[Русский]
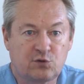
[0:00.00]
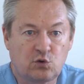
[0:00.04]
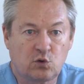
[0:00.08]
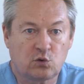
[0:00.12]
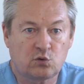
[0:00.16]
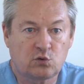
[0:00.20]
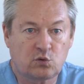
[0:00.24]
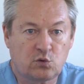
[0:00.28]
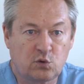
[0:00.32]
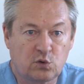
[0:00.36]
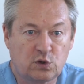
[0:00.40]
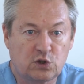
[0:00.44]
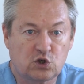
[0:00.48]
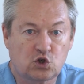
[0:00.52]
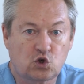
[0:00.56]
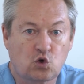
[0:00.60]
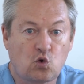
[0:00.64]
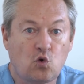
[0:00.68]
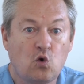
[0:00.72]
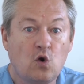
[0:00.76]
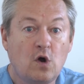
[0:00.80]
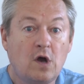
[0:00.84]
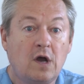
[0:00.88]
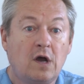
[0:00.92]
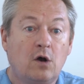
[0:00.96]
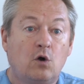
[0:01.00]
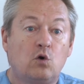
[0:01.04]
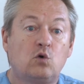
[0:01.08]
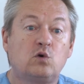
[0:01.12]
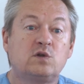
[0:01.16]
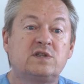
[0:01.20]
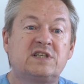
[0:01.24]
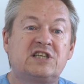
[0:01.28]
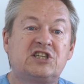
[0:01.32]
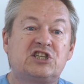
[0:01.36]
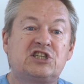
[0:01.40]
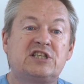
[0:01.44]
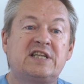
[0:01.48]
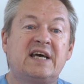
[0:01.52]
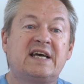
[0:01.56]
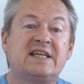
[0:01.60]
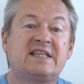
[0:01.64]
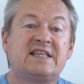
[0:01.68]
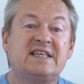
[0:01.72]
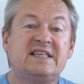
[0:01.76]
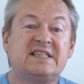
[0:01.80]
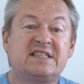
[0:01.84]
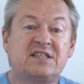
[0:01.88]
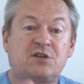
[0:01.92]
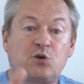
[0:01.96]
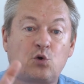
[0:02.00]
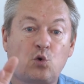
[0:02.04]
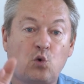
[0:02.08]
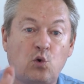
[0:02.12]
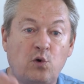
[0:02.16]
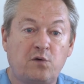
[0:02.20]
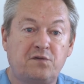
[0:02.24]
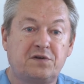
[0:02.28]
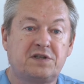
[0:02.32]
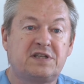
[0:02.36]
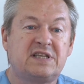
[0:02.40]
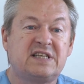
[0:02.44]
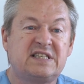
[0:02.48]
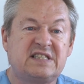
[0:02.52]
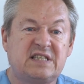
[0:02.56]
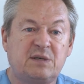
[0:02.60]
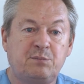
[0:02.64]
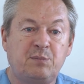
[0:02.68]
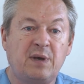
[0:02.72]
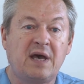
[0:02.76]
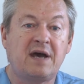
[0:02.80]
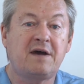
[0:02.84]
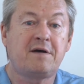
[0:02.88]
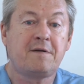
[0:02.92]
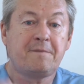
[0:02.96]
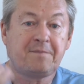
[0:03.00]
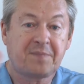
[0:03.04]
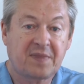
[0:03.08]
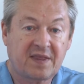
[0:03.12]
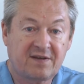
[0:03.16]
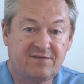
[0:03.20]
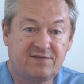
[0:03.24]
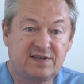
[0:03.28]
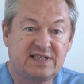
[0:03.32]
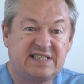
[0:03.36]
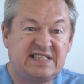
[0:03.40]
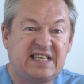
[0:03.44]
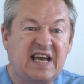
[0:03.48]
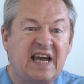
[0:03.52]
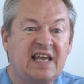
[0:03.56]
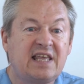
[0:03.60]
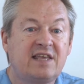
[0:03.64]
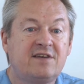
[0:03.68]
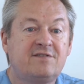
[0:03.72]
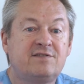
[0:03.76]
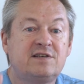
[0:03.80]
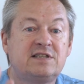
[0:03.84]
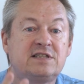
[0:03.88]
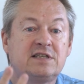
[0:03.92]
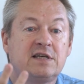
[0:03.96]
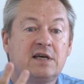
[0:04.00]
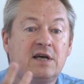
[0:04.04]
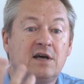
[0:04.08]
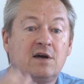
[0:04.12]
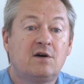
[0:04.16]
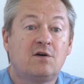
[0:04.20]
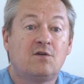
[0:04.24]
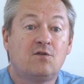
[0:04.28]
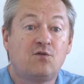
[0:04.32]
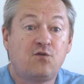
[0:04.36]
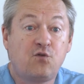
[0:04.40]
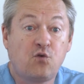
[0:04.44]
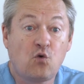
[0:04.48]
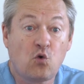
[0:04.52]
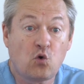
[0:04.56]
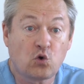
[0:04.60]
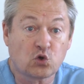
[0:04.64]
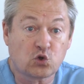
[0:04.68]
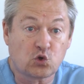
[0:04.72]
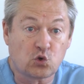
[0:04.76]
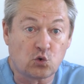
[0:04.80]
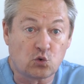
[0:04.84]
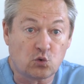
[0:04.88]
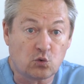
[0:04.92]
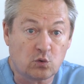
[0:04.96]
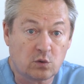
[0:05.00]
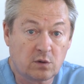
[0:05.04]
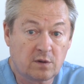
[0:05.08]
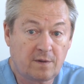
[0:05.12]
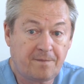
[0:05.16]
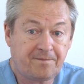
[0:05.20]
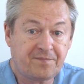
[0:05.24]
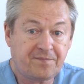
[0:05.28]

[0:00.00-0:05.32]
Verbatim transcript: в тонкую кишку, он начинает из крови на себя вытягивать воду.